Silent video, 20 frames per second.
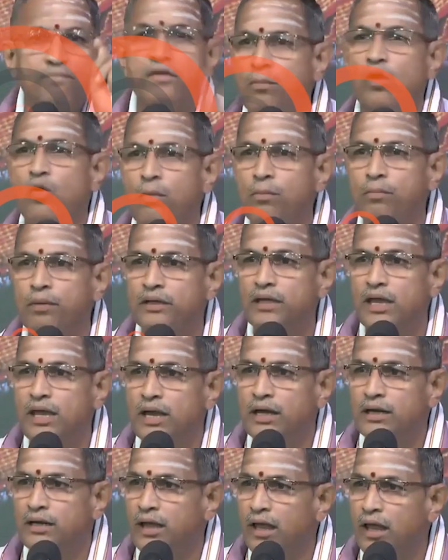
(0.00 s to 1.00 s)
ఎంత గొప్పది
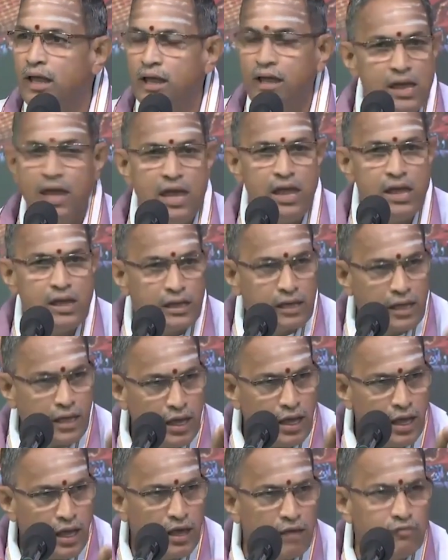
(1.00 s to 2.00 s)
అంటే
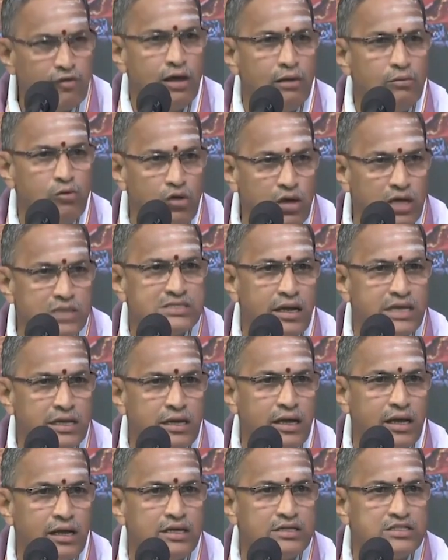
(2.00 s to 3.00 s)
కేవలముగా
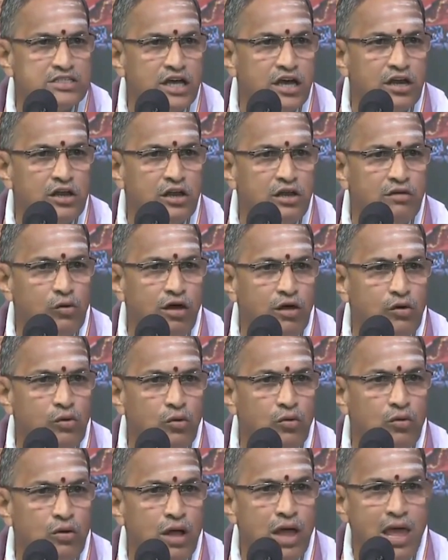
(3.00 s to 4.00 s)
శంకరాచార్యుల
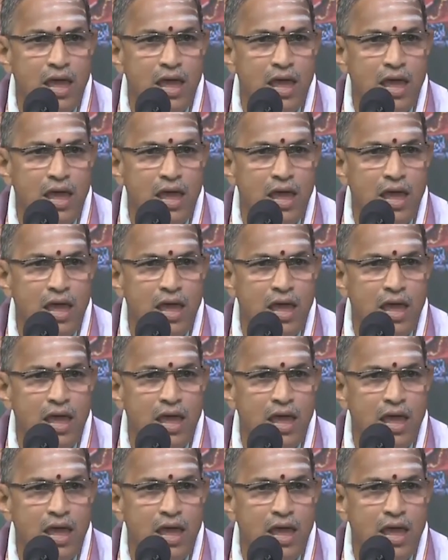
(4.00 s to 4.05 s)
వారు